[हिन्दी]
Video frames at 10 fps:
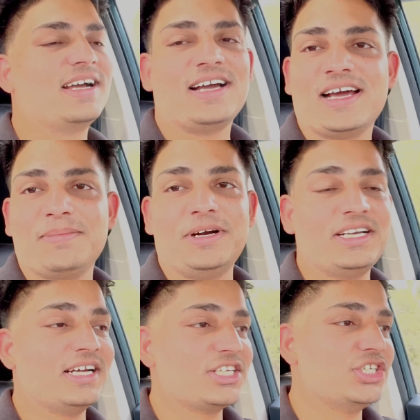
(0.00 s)
अगर बट
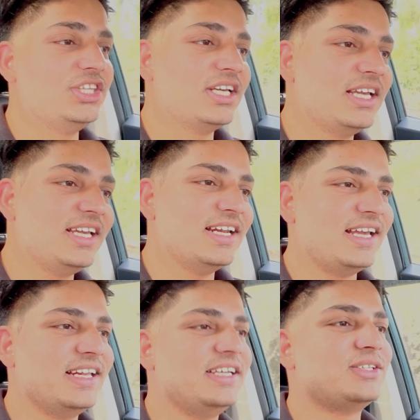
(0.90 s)
अगर ज़िंदगी ही
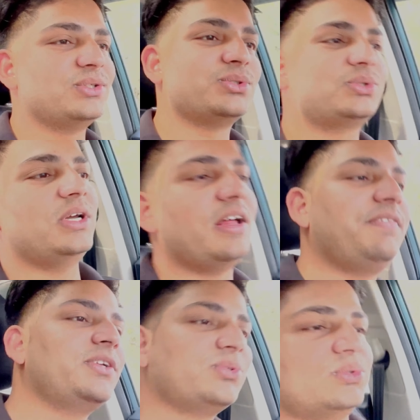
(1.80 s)
नहीं रही तो दोस्तों यार
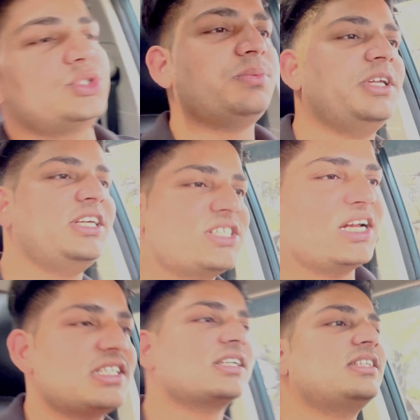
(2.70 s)
फिर तो कुछ भी नहीं चला
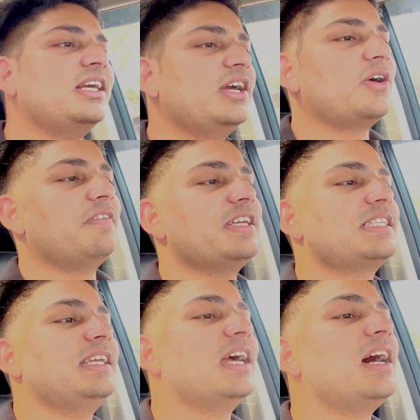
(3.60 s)
सकते और
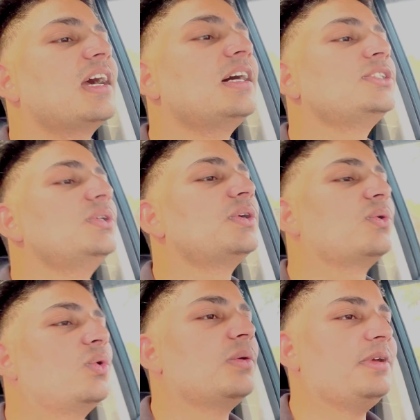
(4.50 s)
वैसे यहाँ का जो है
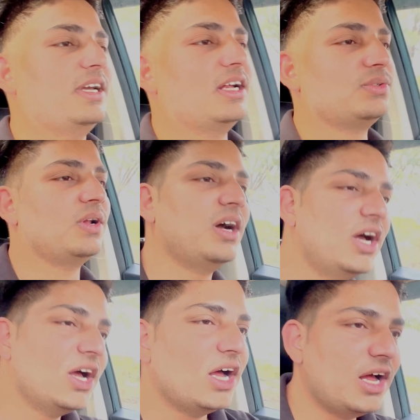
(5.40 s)
रोड भी यार थोड़ा
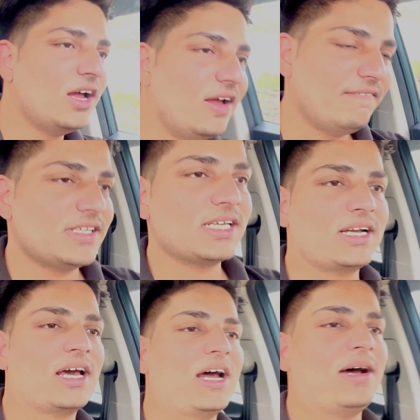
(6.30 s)
वैसे
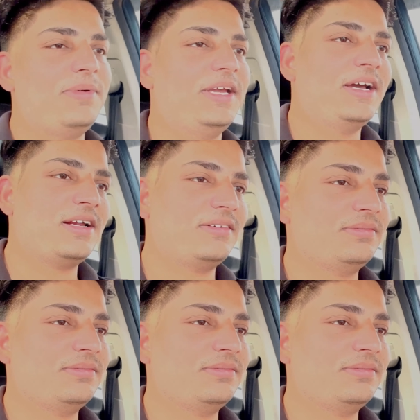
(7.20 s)
ख़राब है यार